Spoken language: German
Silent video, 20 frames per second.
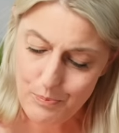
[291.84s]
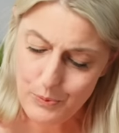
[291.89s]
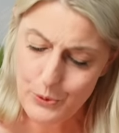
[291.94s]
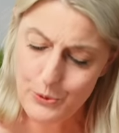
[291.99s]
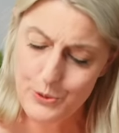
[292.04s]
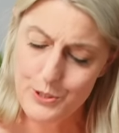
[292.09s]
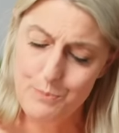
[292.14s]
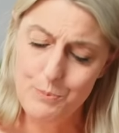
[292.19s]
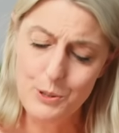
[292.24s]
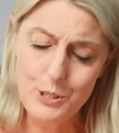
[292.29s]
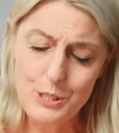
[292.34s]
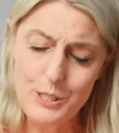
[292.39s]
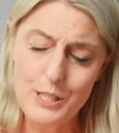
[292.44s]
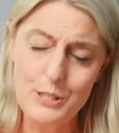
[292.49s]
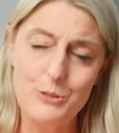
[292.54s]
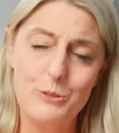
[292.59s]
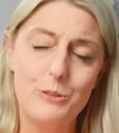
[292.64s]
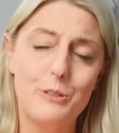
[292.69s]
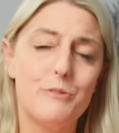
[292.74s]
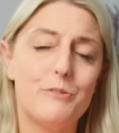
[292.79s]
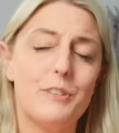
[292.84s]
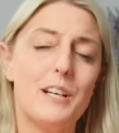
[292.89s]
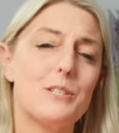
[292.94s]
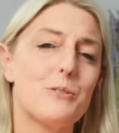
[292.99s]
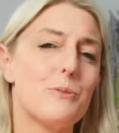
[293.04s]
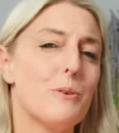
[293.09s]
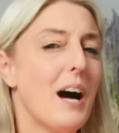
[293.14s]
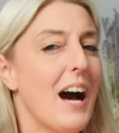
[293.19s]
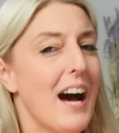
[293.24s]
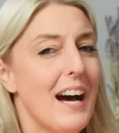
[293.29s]
Und die müssen jetzt ungefähr
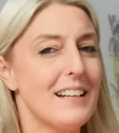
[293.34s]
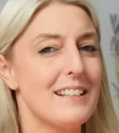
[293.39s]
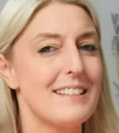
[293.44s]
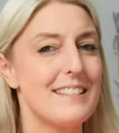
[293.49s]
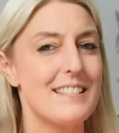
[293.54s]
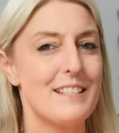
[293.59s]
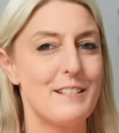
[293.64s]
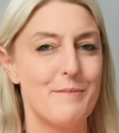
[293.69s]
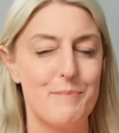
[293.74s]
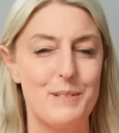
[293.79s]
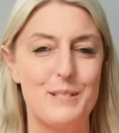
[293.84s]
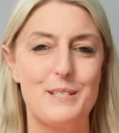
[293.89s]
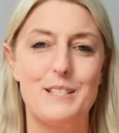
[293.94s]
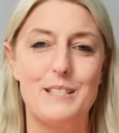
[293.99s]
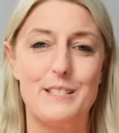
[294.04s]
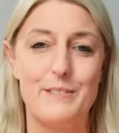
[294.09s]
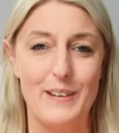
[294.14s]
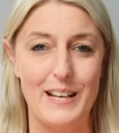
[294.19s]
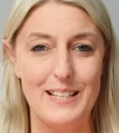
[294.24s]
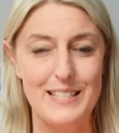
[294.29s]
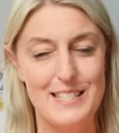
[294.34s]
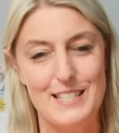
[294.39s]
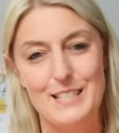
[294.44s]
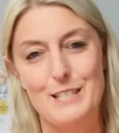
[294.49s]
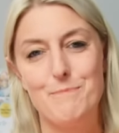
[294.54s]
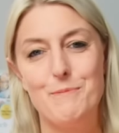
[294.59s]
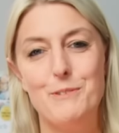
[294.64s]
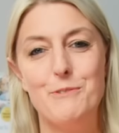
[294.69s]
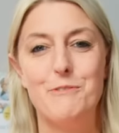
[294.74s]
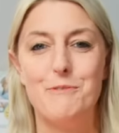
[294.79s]
so 18 bis
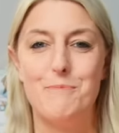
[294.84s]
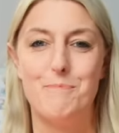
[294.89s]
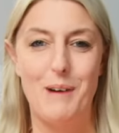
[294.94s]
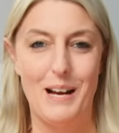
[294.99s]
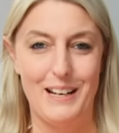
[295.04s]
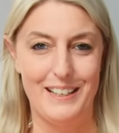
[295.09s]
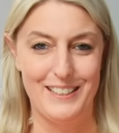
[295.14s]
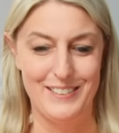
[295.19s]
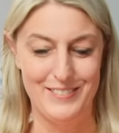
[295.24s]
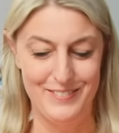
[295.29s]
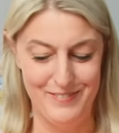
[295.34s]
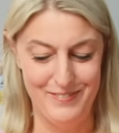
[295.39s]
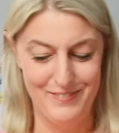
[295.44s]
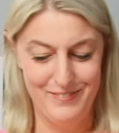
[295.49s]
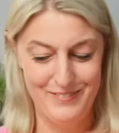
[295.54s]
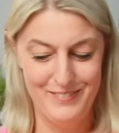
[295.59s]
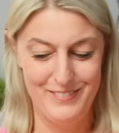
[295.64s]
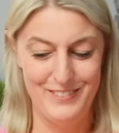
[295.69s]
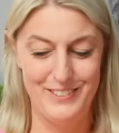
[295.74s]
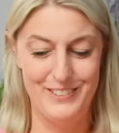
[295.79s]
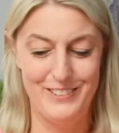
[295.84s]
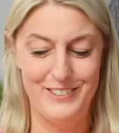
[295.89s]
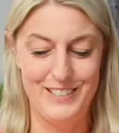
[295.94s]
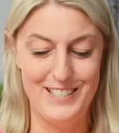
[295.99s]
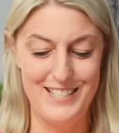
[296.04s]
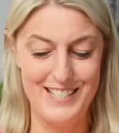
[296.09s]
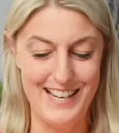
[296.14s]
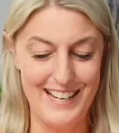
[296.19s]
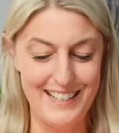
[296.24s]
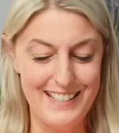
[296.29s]
20 Minuten backen.
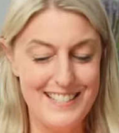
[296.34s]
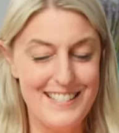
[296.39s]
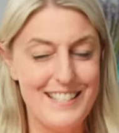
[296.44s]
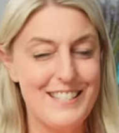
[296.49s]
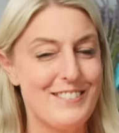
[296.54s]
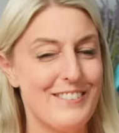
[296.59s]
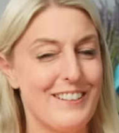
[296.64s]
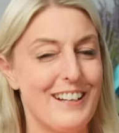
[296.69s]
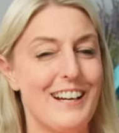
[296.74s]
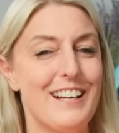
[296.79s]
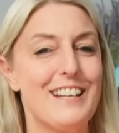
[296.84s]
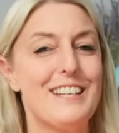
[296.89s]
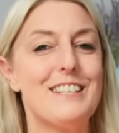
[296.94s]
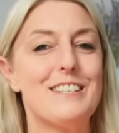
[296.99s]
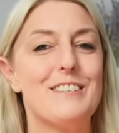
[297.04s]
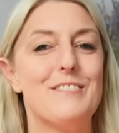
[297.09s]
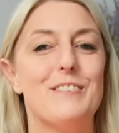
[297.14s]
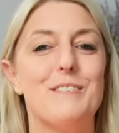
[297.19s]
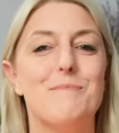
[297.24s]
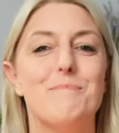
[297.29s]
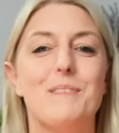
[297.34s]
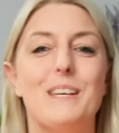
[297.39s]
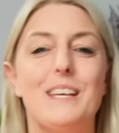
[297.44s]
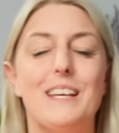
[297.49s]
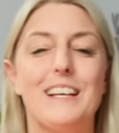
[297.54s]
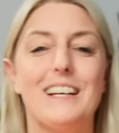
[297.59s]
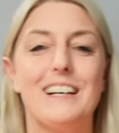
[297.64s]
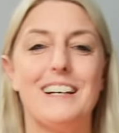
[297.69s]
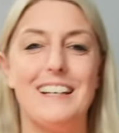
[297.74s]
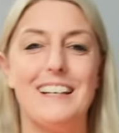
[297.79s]
Und dann siehst du gleich, wie mega